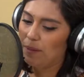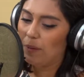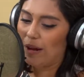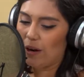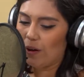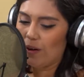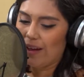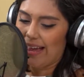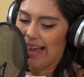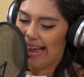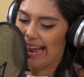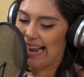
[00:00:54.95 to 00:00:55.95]
Bueno,
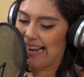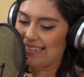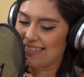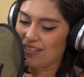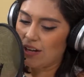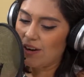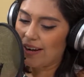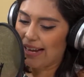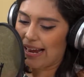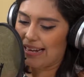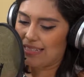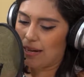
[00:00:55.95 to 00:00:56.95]
el licenciado
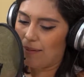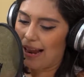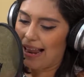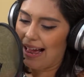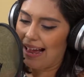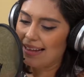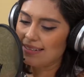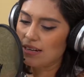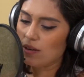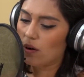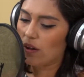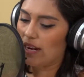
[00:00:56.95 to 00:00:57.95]
Enrique Chavala es
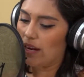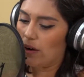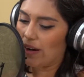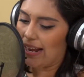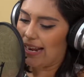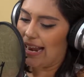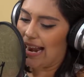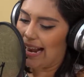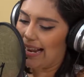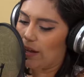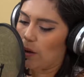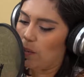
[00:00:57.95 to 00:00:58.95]
el coordinador
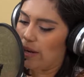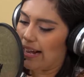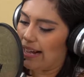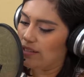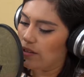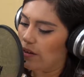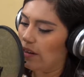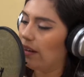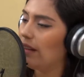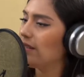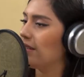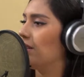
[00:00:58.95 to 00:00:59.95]
general de comunicación
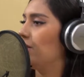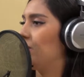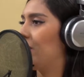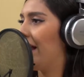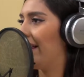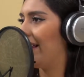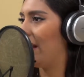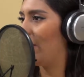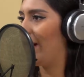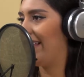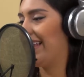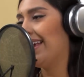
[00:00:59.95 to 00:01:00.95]
institucional de la
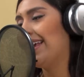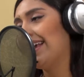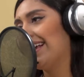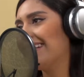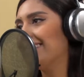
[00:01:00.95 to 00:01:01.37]
UADI, que